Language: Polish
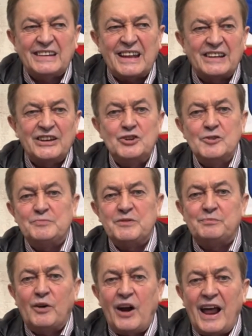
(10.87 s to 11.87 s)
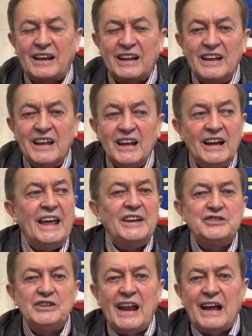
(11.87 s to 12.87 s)
Taki głupi Polak
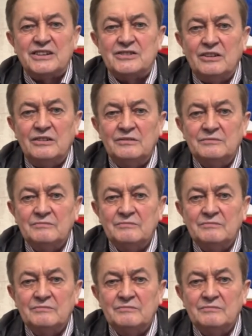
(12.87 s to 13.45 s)
leci na co?